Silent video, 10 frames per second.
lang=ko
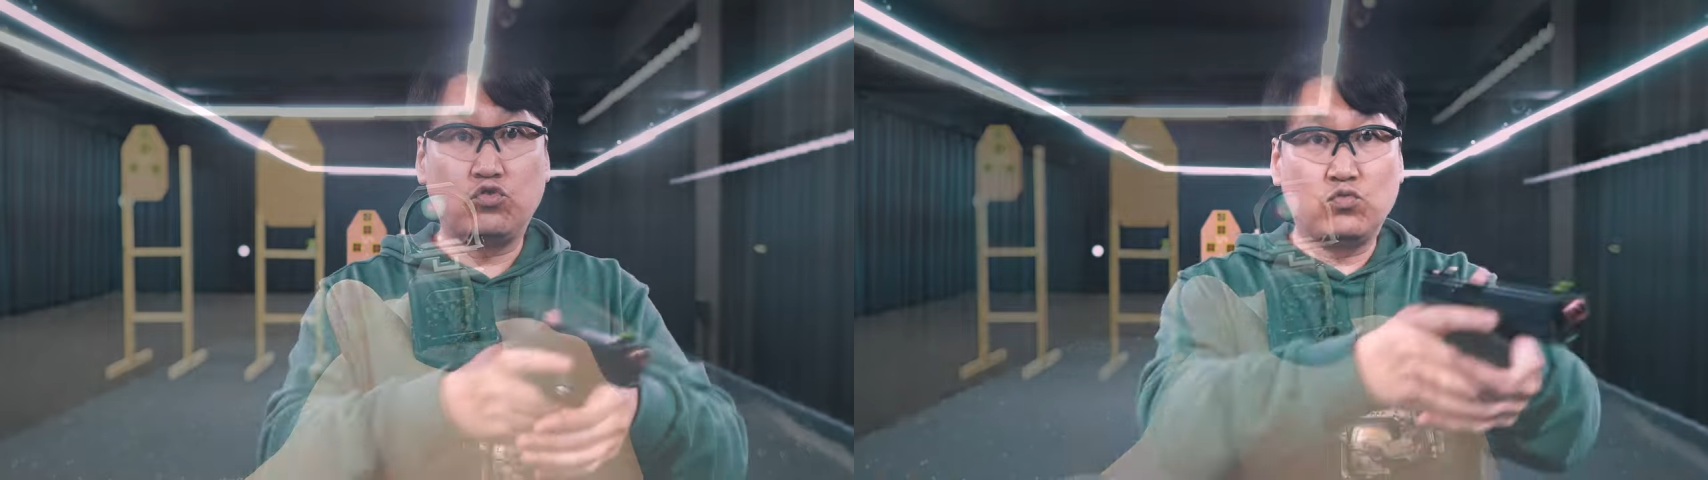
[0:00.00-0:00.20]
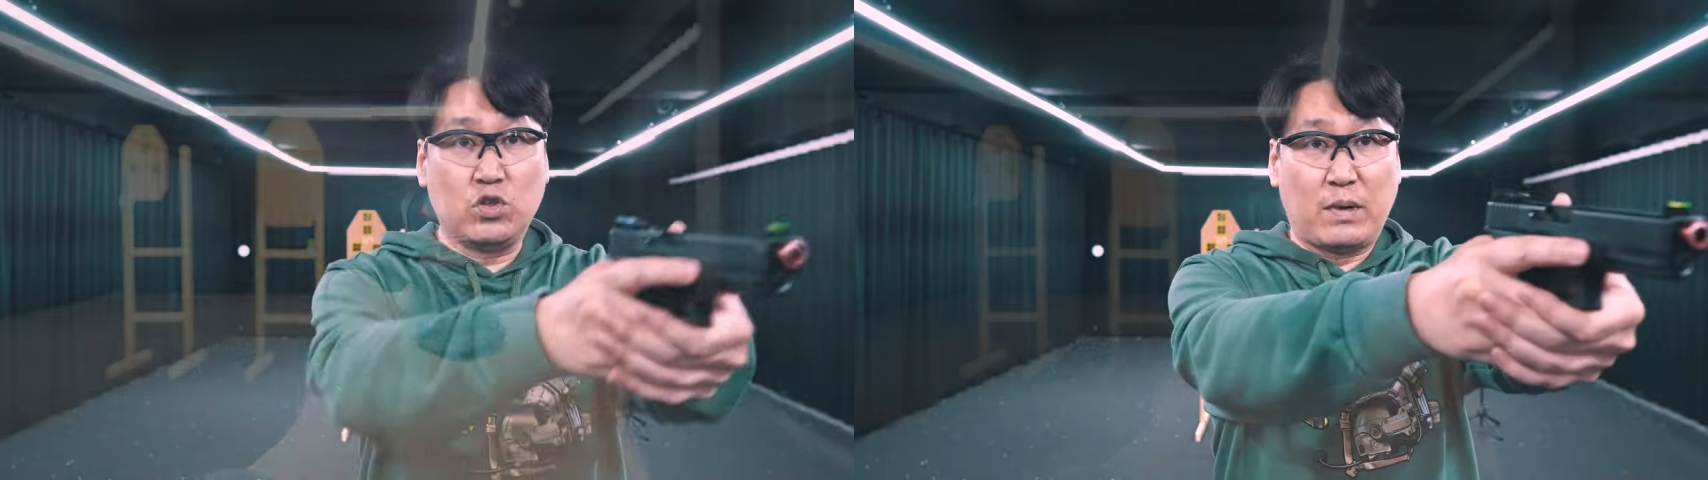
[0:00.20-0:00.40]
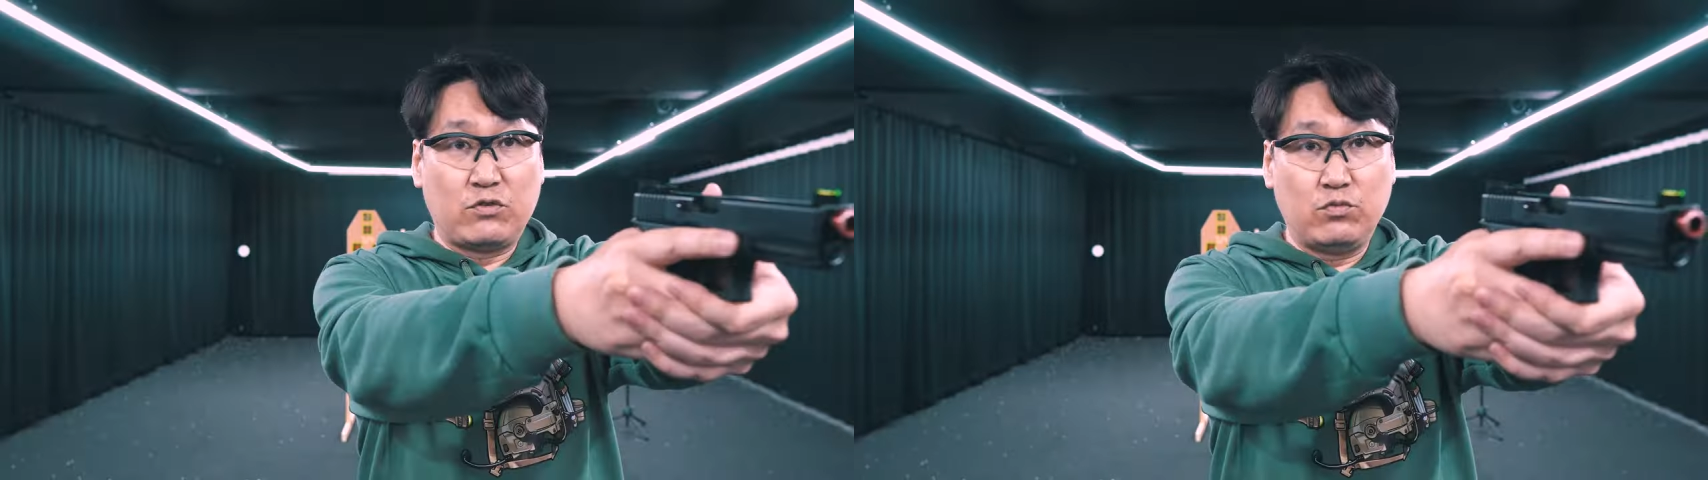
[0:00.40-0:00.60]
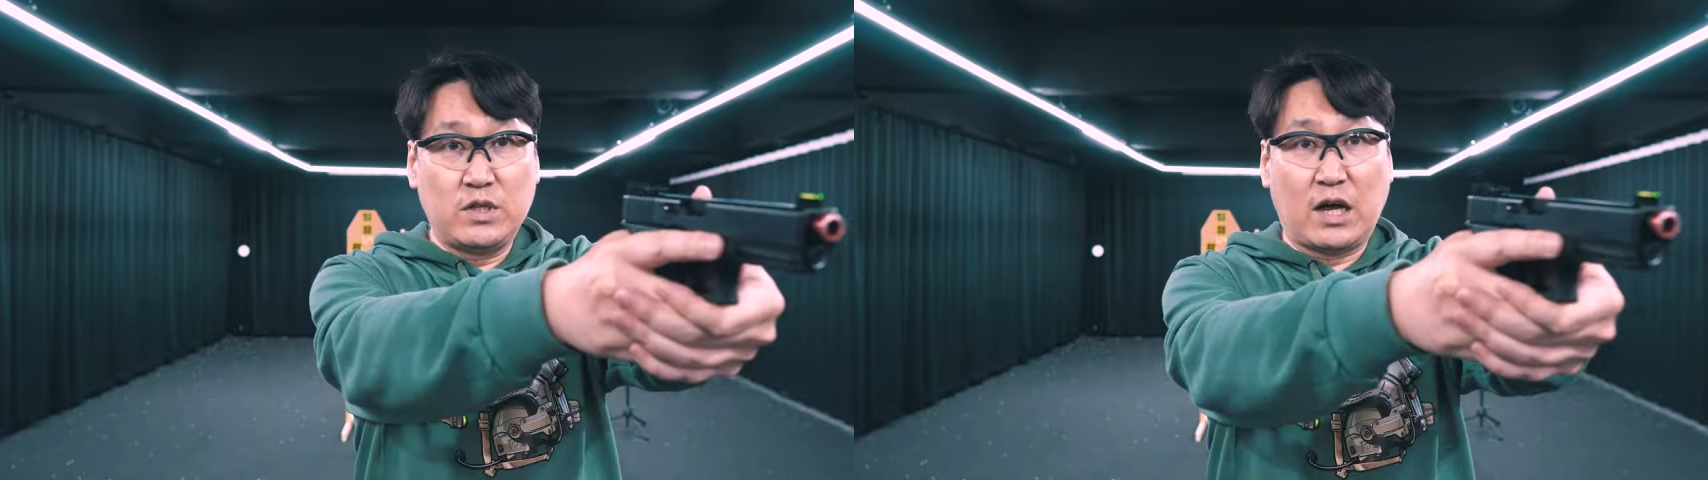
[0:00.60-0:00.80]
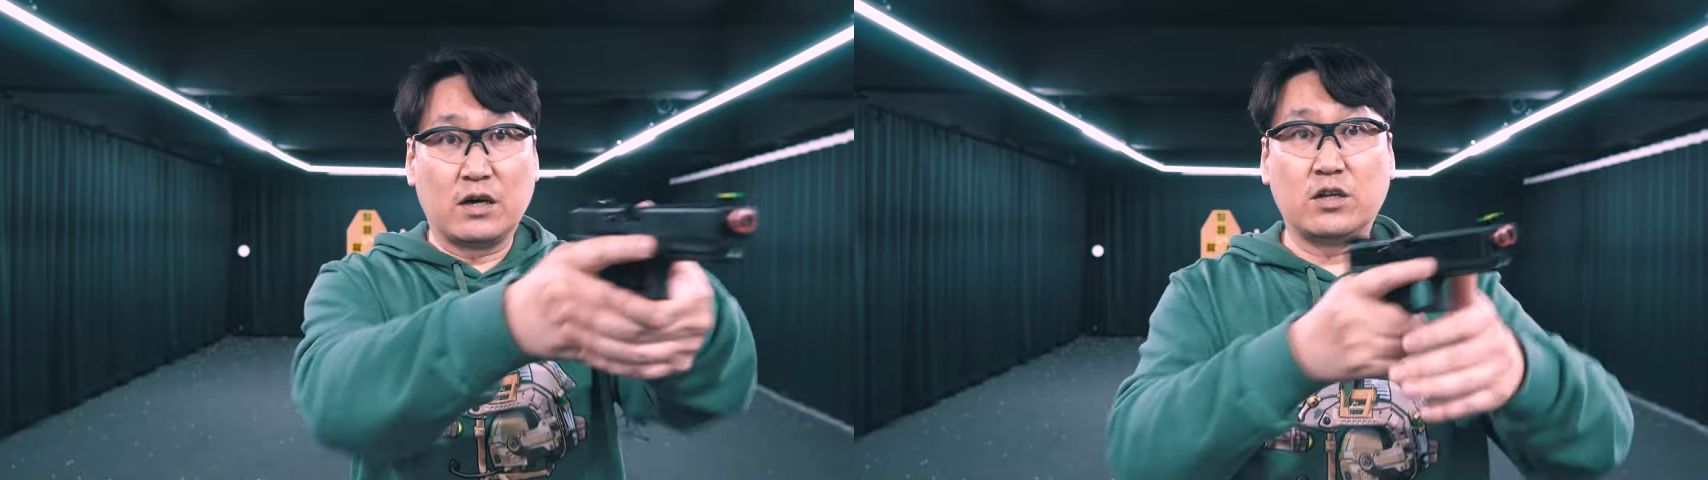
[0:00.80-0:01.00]
충분히
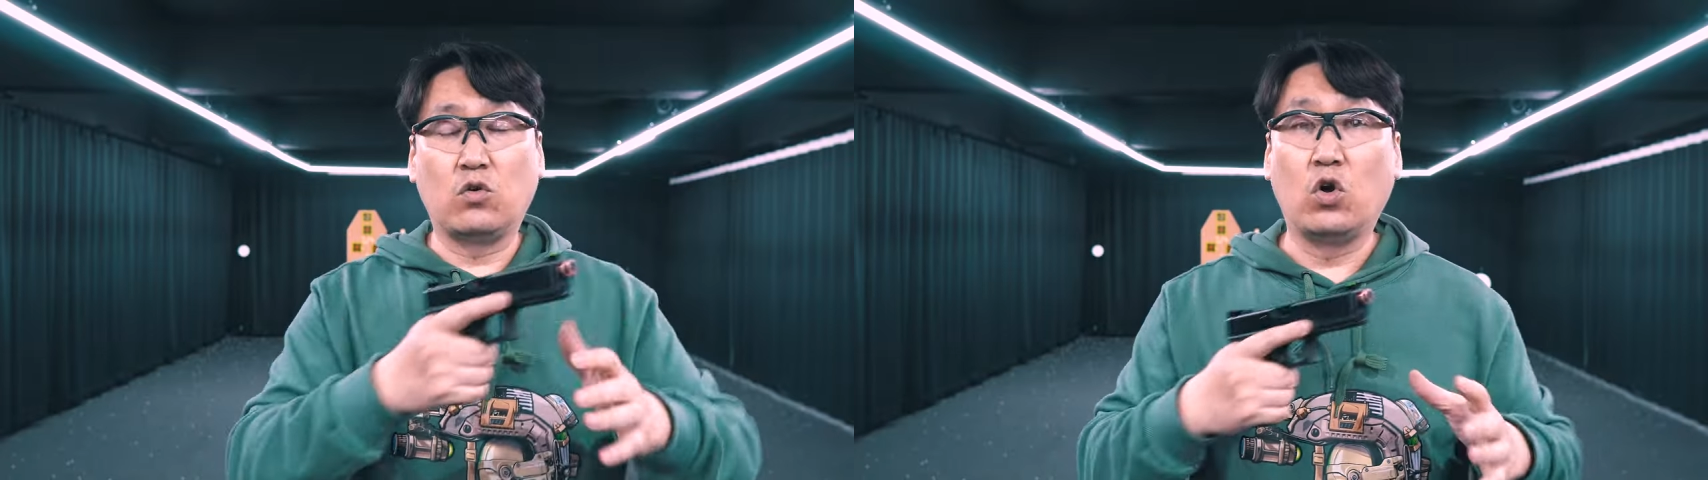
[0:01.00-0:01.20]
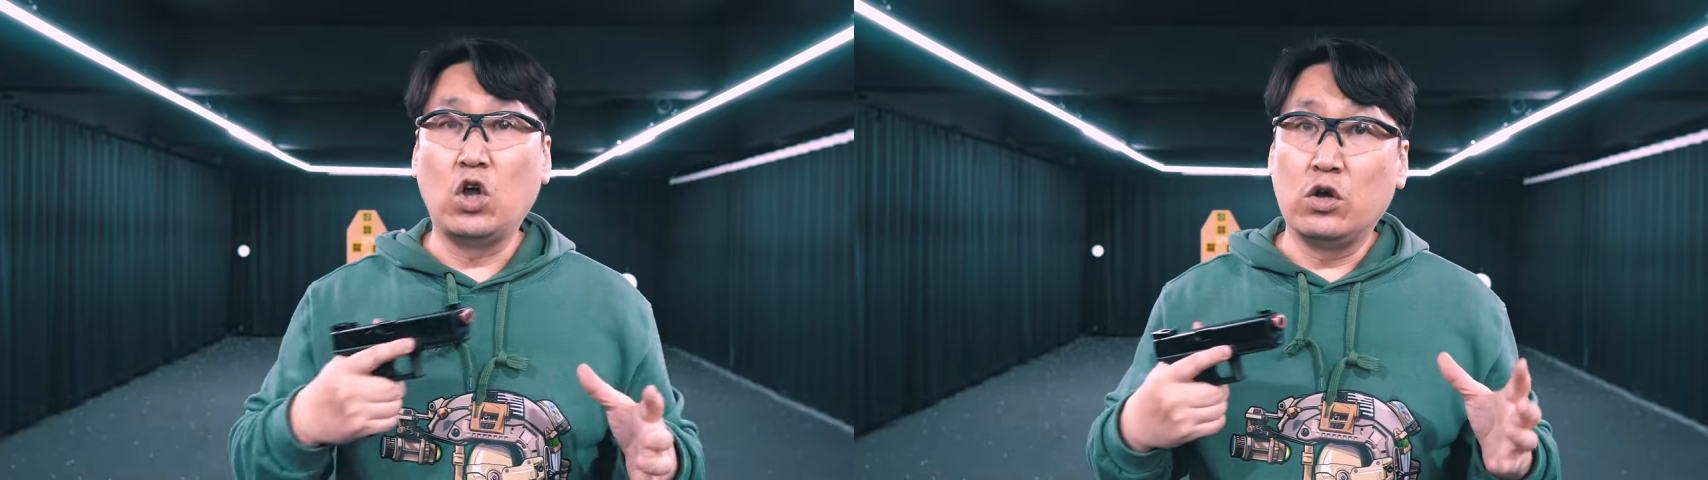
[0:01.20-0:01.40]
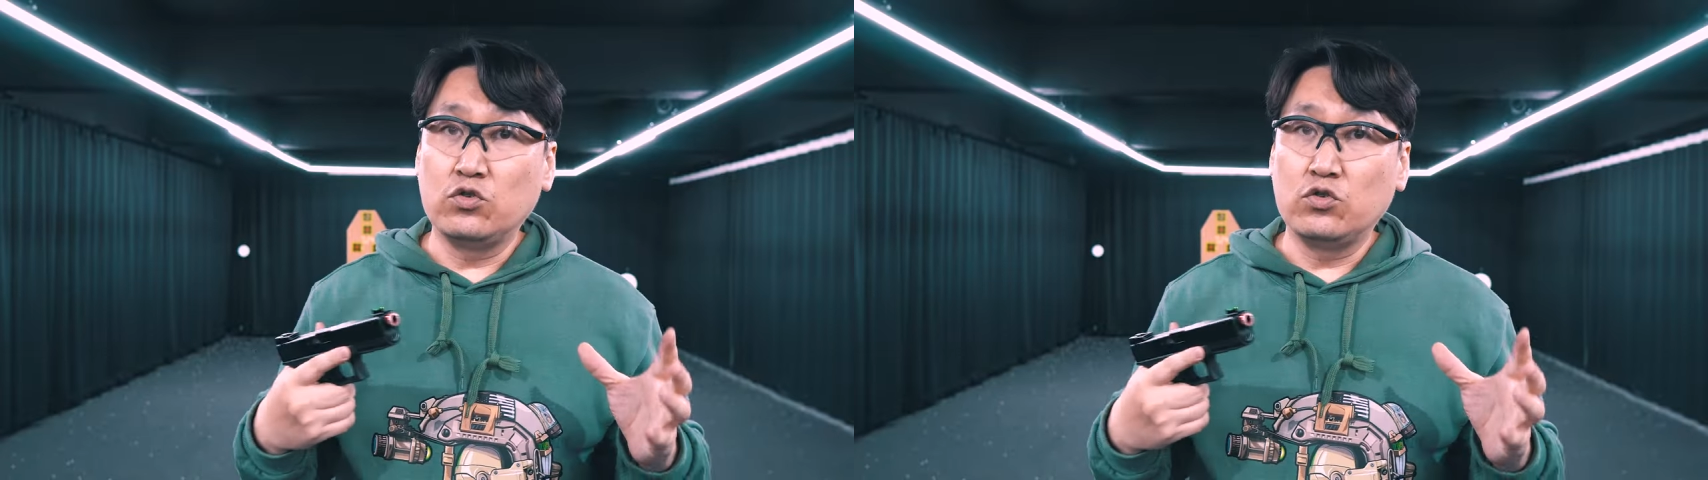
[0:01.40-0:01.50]
맞춥니다. 그리고